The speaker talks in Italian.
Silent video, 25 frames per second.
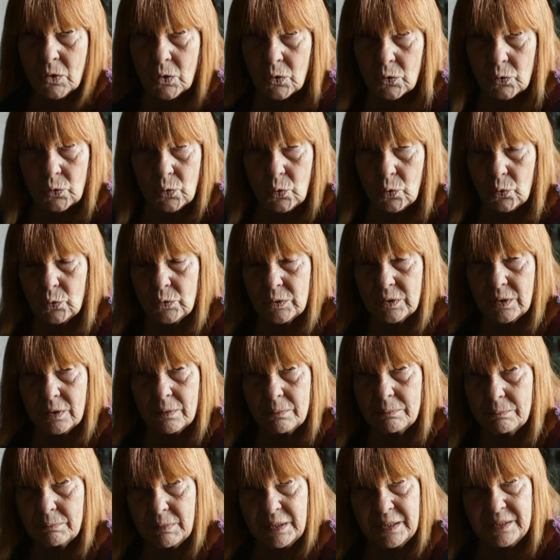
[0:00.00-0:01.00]
non tutta,
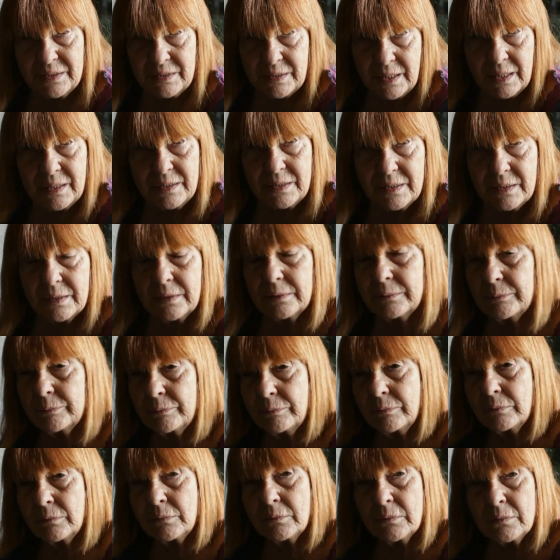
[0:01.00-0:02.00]
ma indegna.
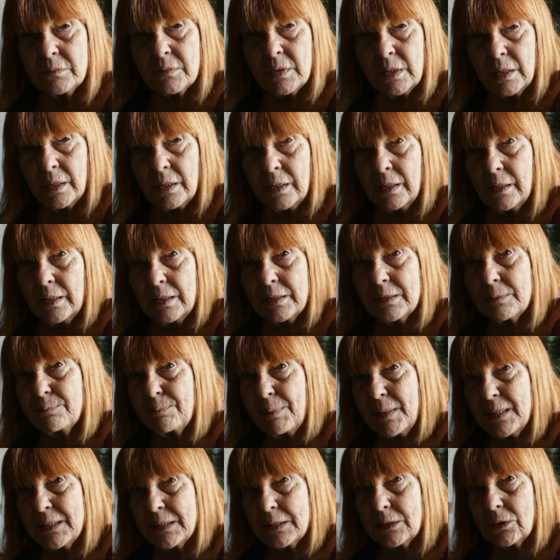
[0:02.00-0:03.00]
E
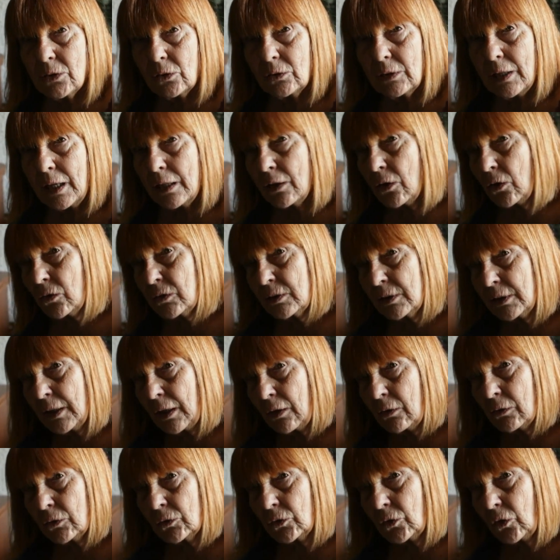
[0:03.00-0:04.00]
spesso la
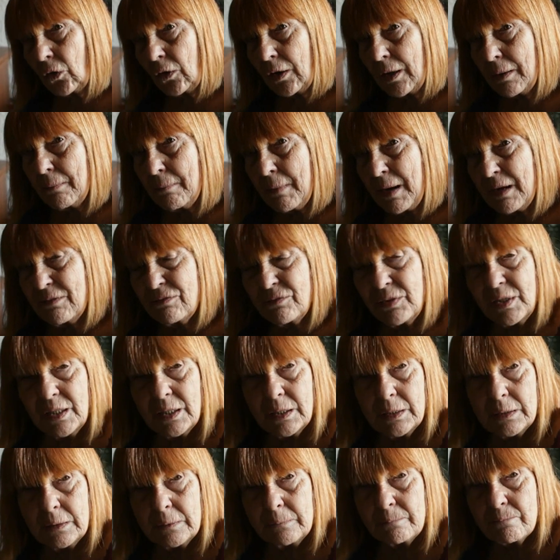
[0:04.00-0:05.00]
lotta contro la
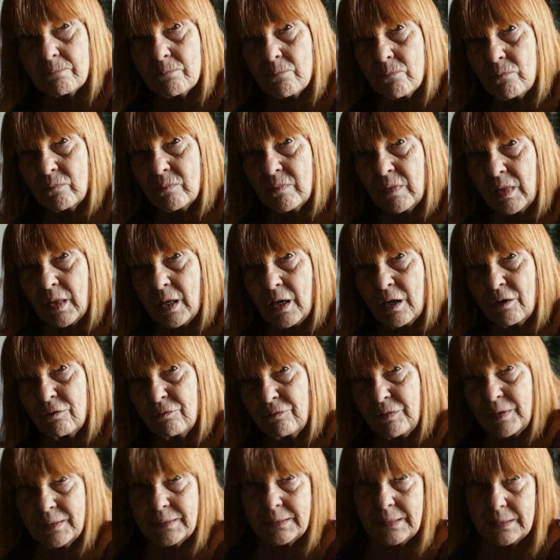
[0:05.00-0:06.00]
mafia è
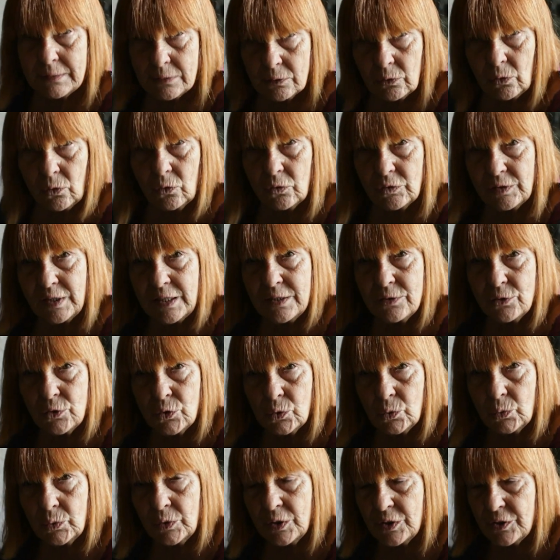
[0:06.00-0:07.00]
fatta solo dai
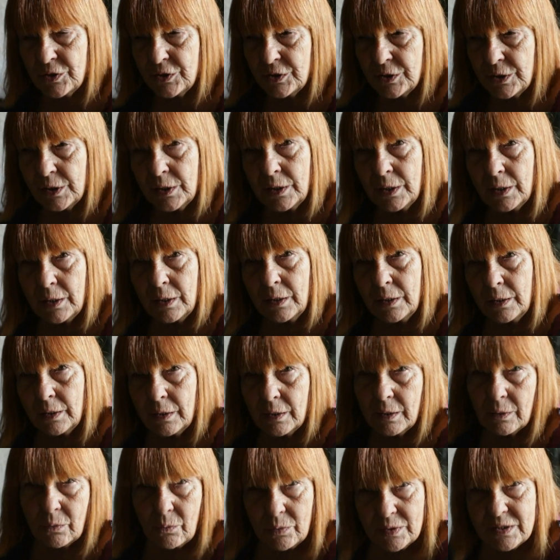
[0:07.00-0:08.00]
giudici
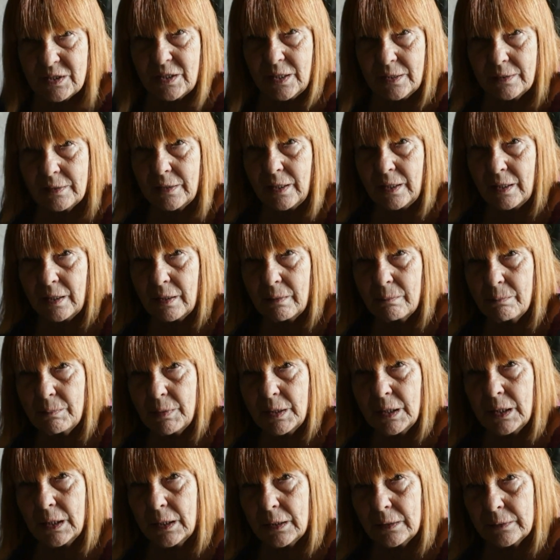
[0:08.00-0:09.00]
e questo è
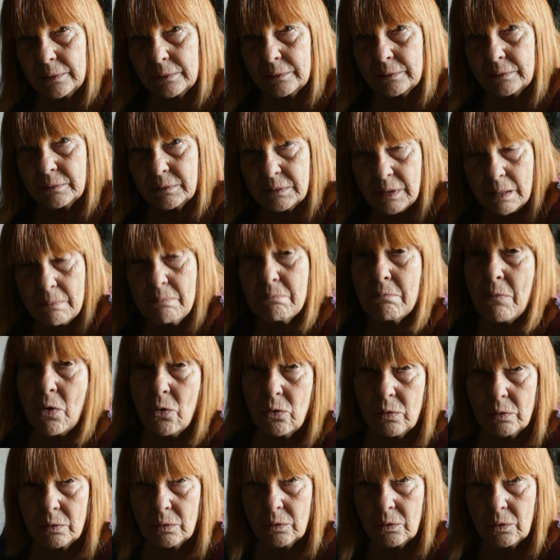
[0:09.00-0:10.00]
terribile, è
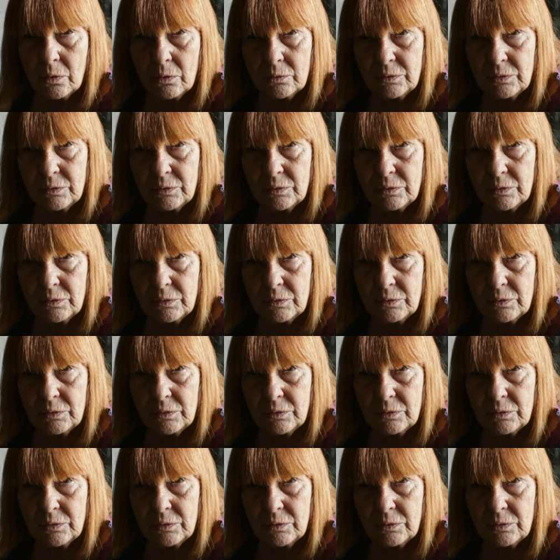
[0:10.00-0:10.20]
molto